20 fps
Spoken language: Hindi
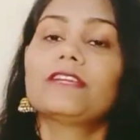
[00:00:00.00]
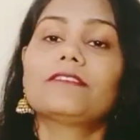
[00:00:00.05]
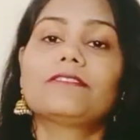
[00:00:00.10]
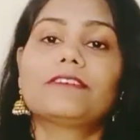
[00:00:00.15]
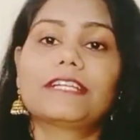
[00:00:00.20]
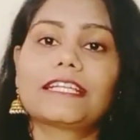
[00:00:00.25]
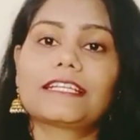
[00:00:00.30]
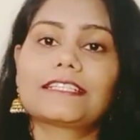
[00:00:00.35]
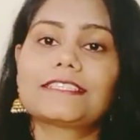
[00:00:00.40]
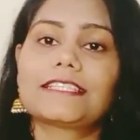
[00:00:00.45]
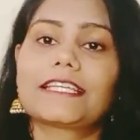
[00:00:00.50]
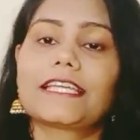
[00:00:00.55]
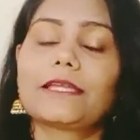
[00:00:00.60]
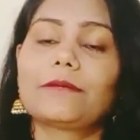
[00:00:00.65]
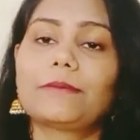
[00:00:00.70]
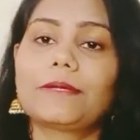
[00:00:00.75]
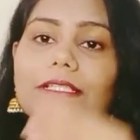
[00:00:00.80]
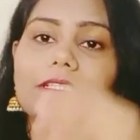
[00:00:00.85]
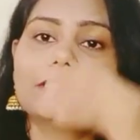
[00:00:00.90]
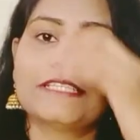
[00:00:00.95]
फटक से कहीं
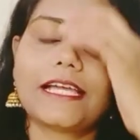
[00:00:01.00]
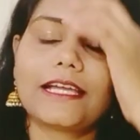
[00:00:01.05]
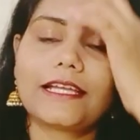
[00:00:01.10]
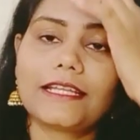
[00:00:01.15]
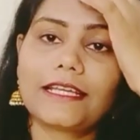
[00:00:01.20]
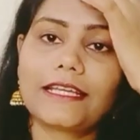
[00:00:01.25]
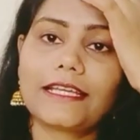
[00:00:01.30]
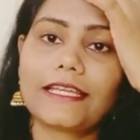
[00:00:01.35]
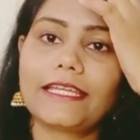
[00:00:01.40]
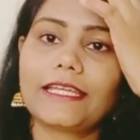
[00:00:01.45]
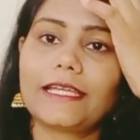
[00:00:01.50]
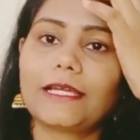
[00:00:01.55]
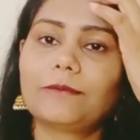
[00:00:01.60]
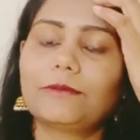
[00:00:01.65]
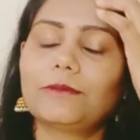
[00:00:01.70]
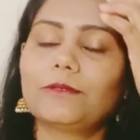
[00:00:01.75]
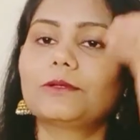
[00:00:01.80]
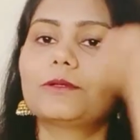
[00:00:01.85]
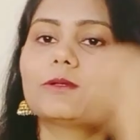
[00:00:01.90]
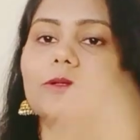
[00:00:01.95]
पे जाना है हम
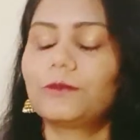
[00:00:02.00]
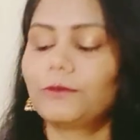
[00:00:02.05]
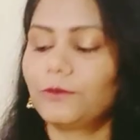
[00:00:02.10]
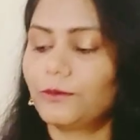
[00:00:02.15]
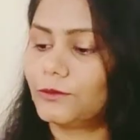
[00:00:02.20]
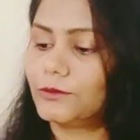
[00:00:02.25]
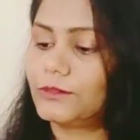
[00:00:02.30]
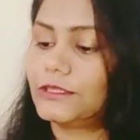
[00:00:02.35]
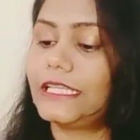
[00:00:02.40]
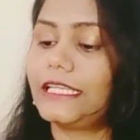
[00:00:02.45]
लोगों को कुछ